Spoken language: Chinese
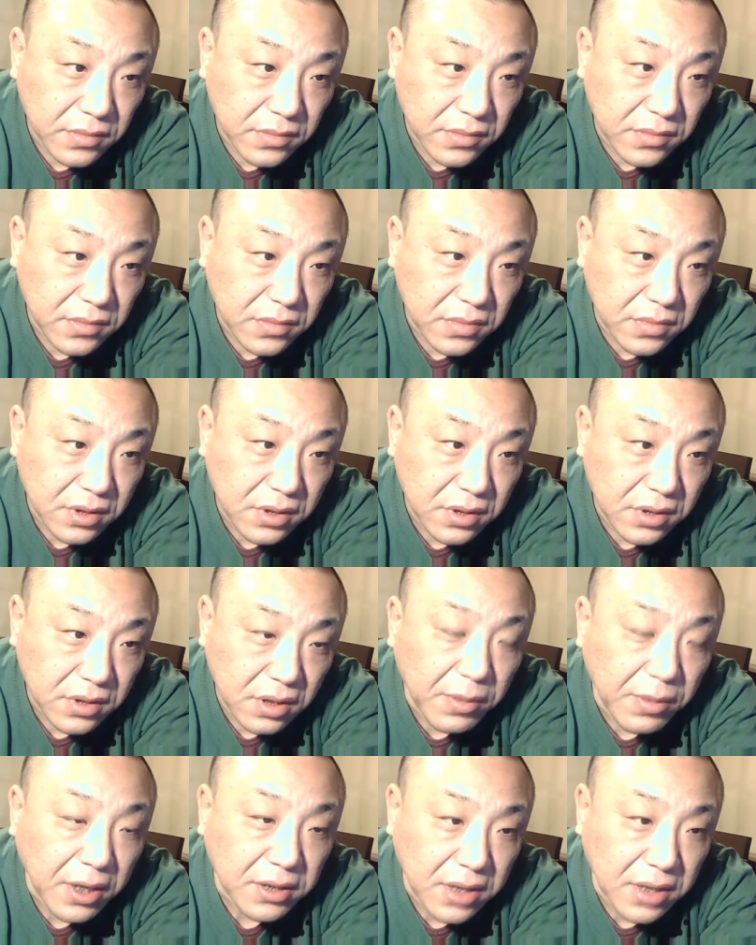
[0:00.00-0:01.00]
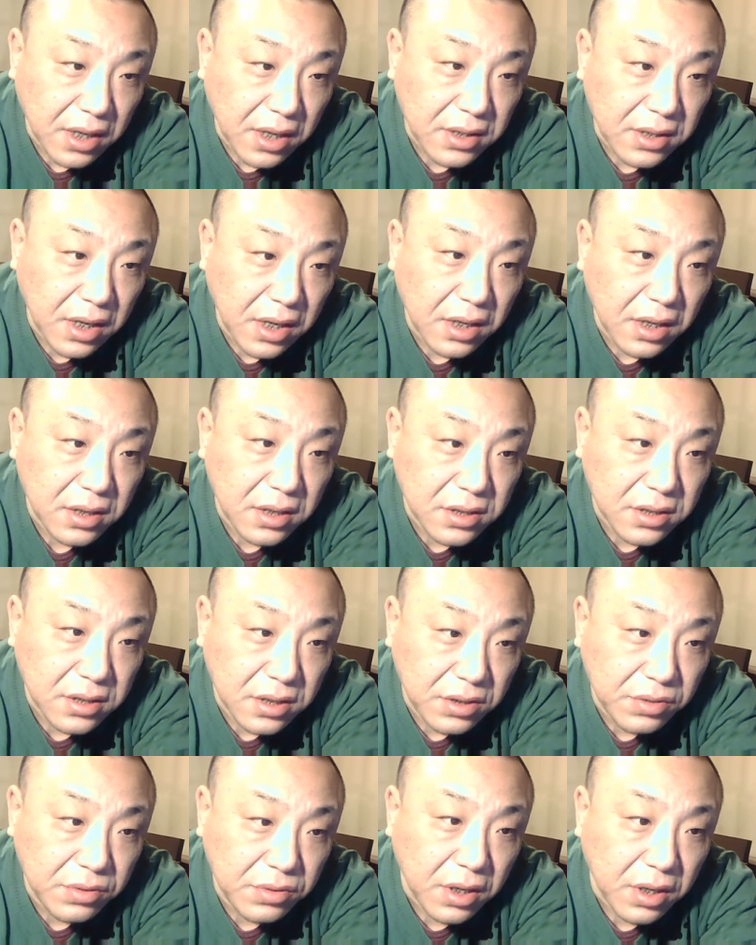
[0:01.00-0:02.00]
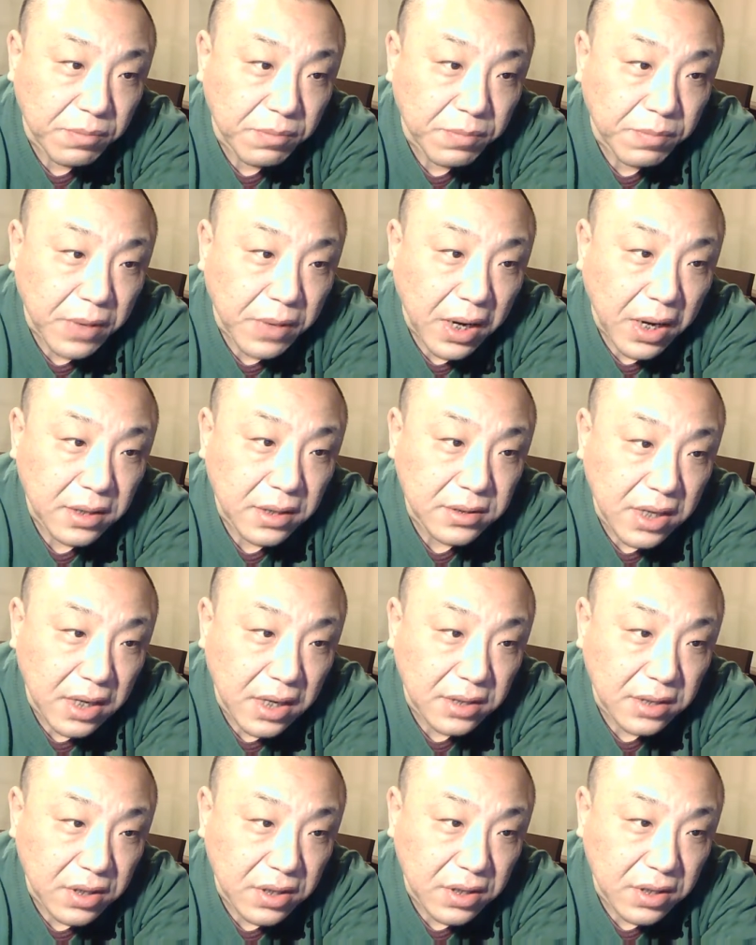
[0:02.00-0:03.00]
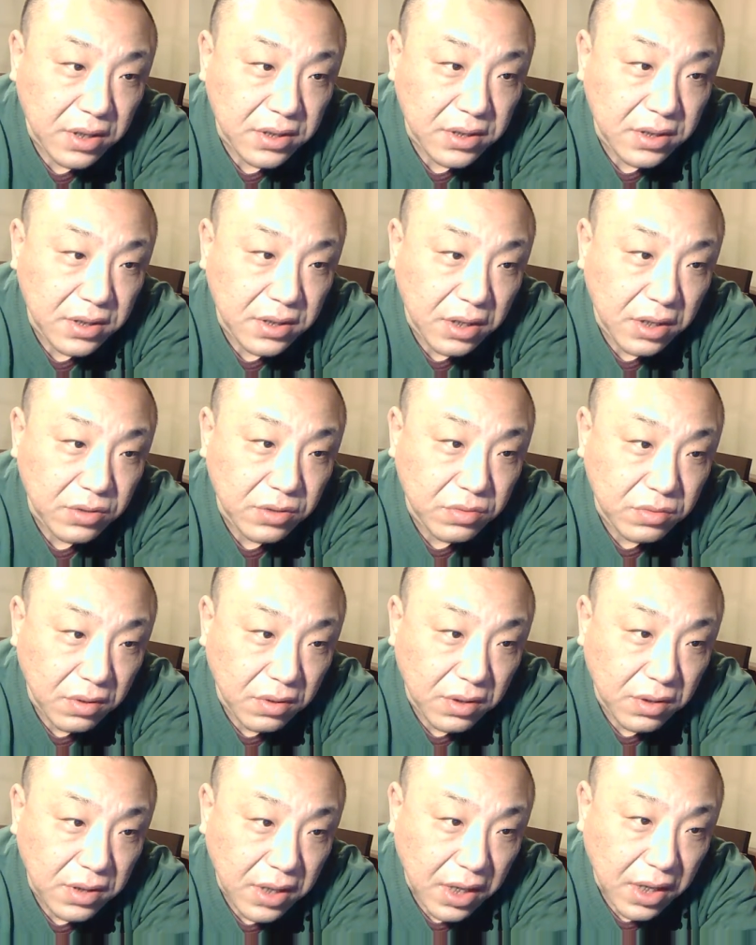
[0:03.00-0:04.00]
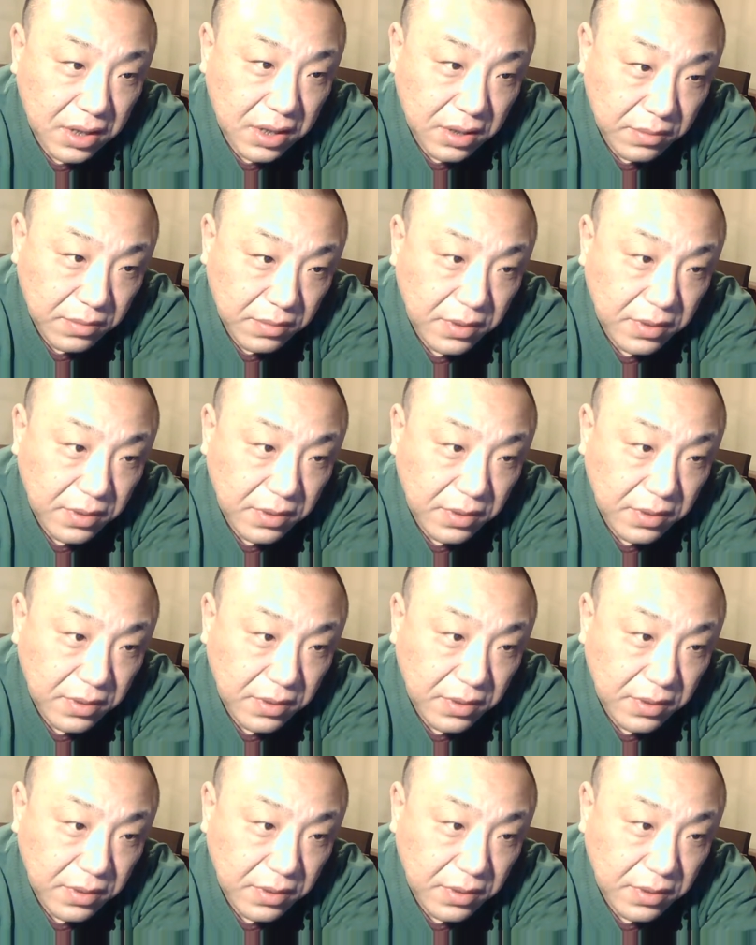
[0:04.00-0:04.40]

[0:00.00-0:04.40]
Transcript: 你把张扬和西月绑架、劫持、软禁在中国干什么？